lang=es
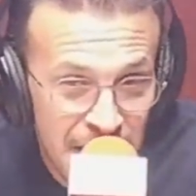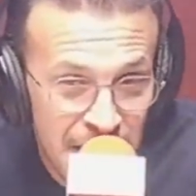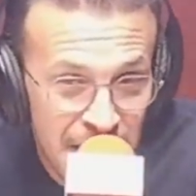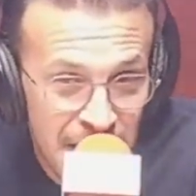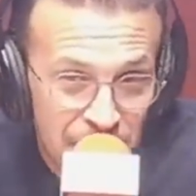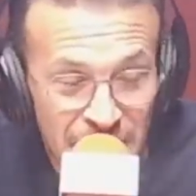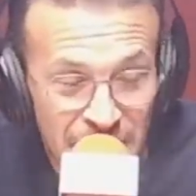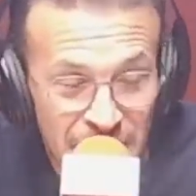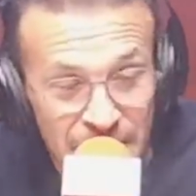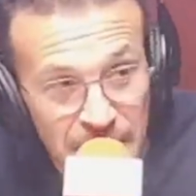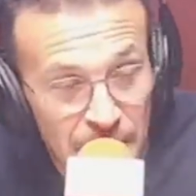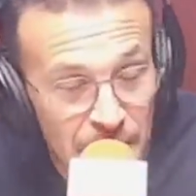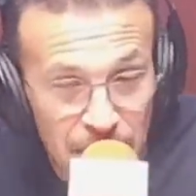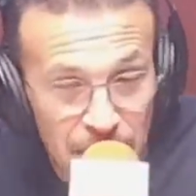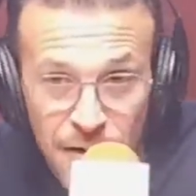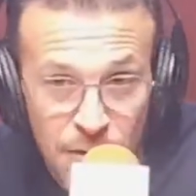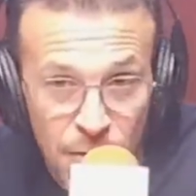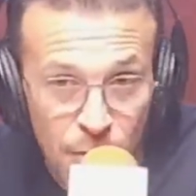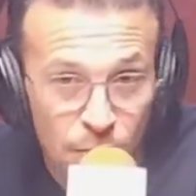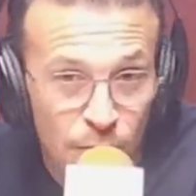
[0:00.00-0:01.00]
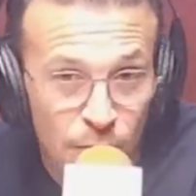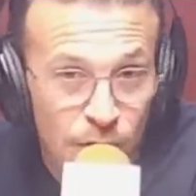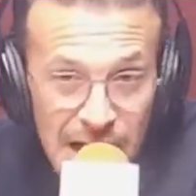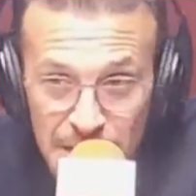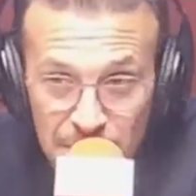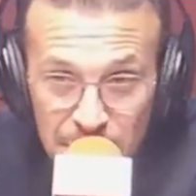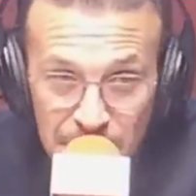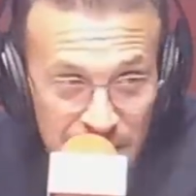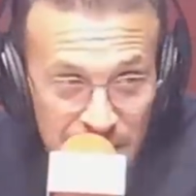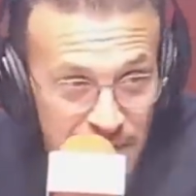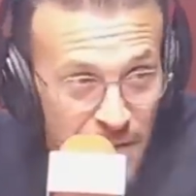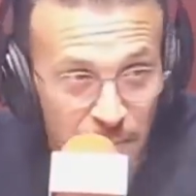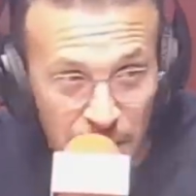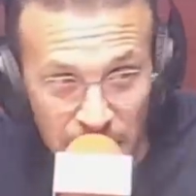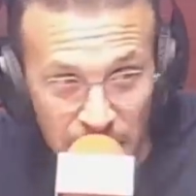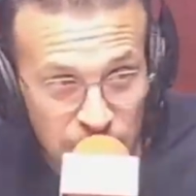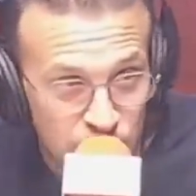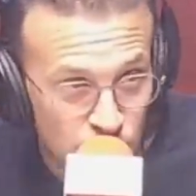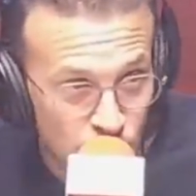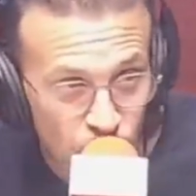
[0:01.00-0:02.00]
tiene también un límite
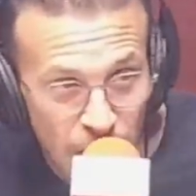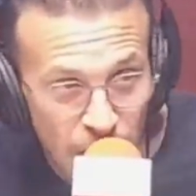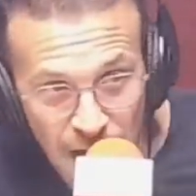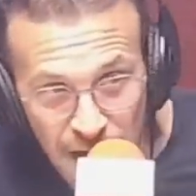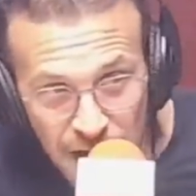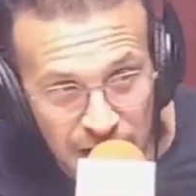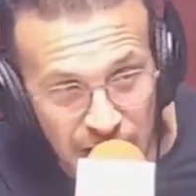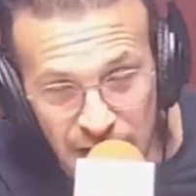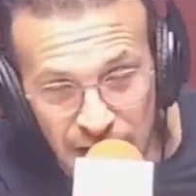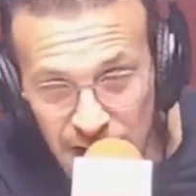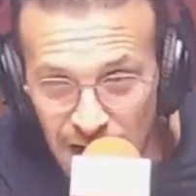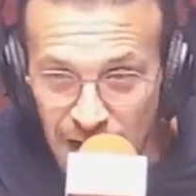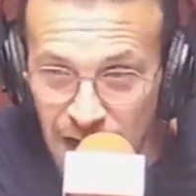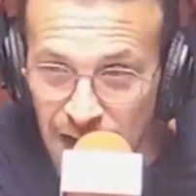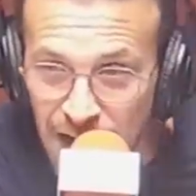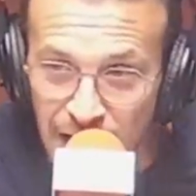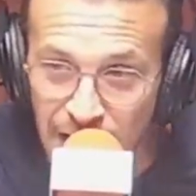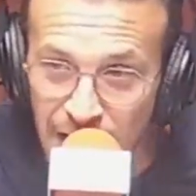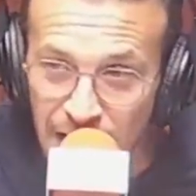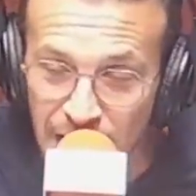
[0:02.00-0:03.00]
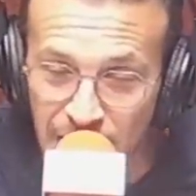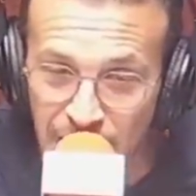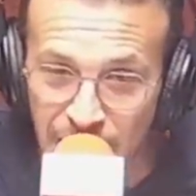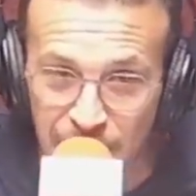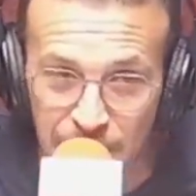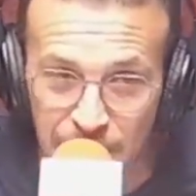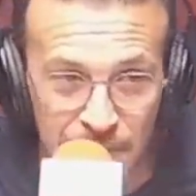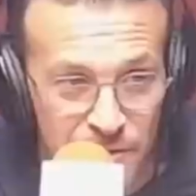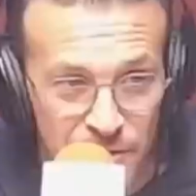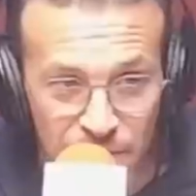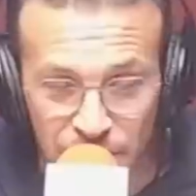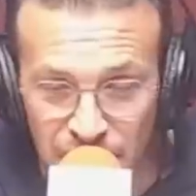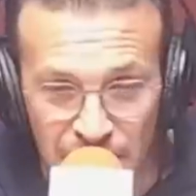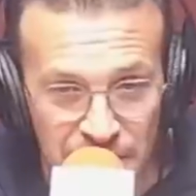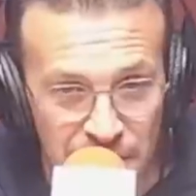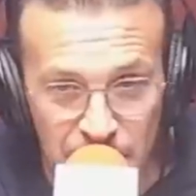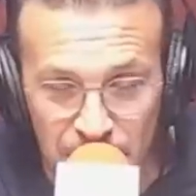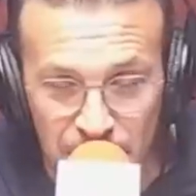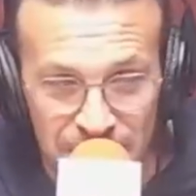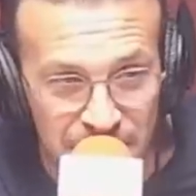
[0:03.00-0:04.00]
para ayudar a Alberto
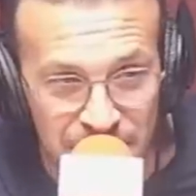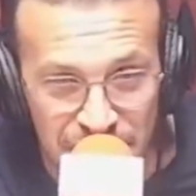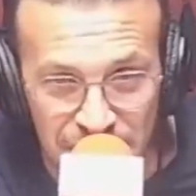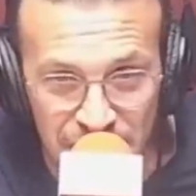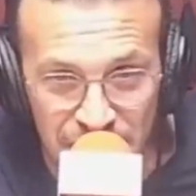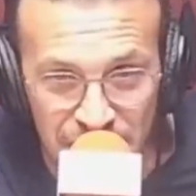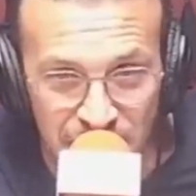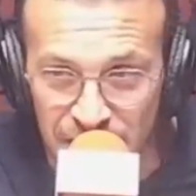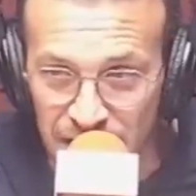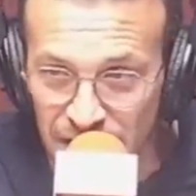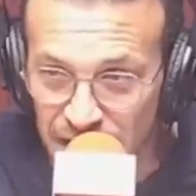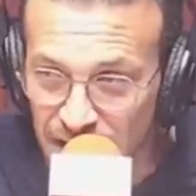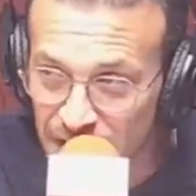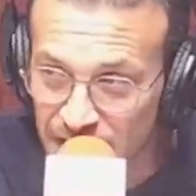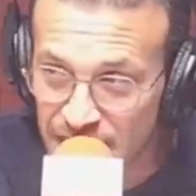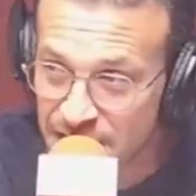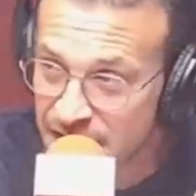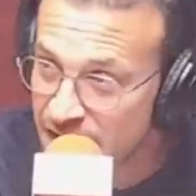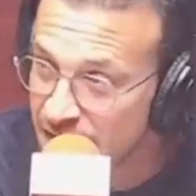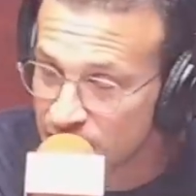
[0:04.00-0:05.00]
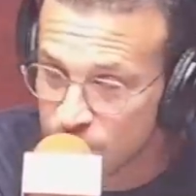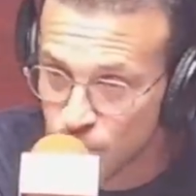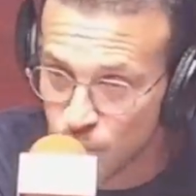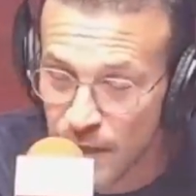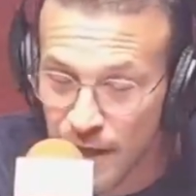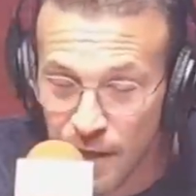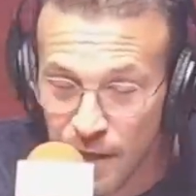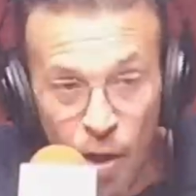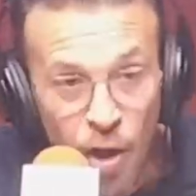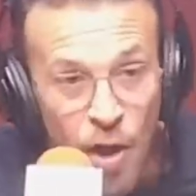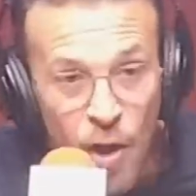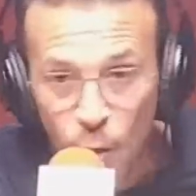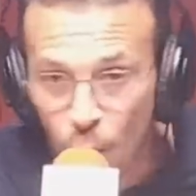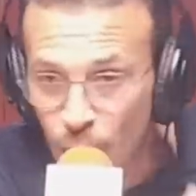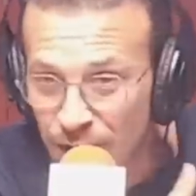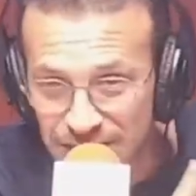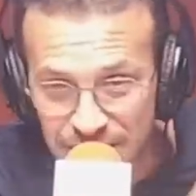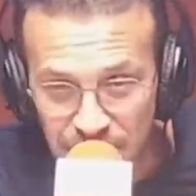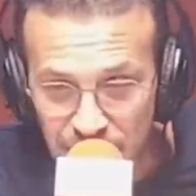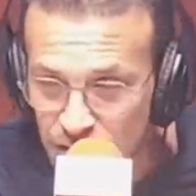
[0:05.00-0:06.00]
Fernández, más allá de que quisiera ayudarlo,
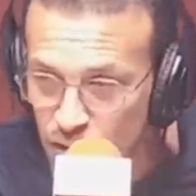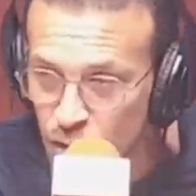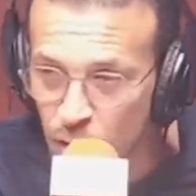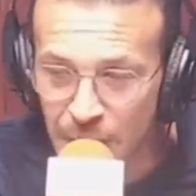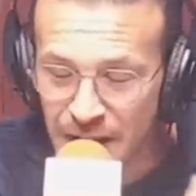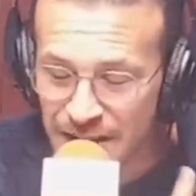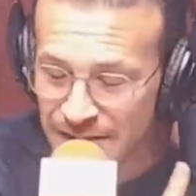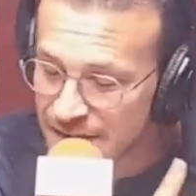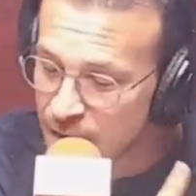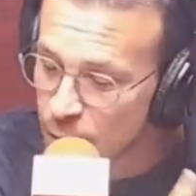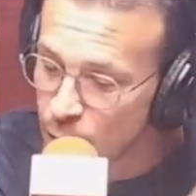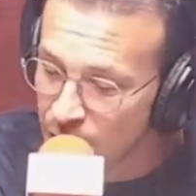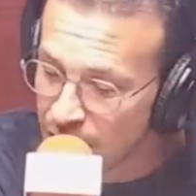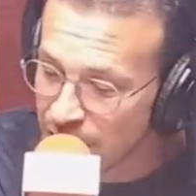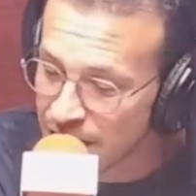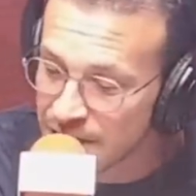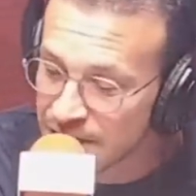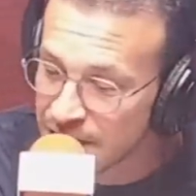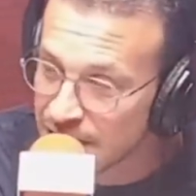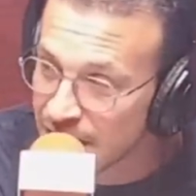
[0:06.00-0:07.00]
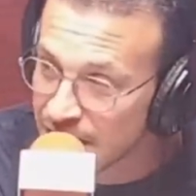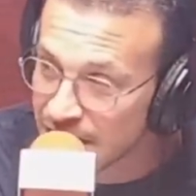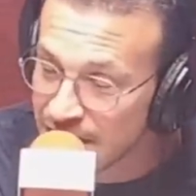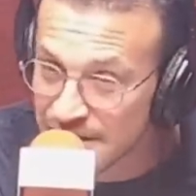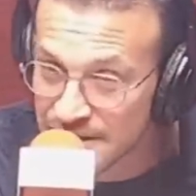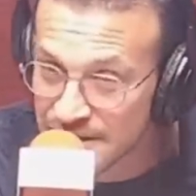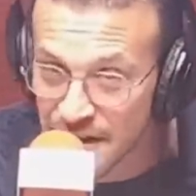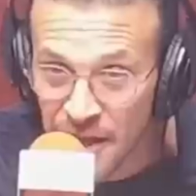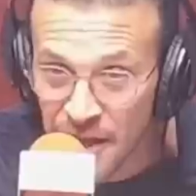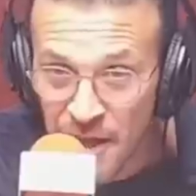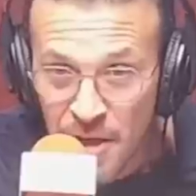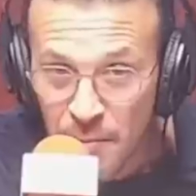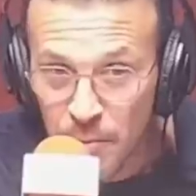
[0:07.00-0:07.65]
o a Sergio Massa o a Cristina Kirchner,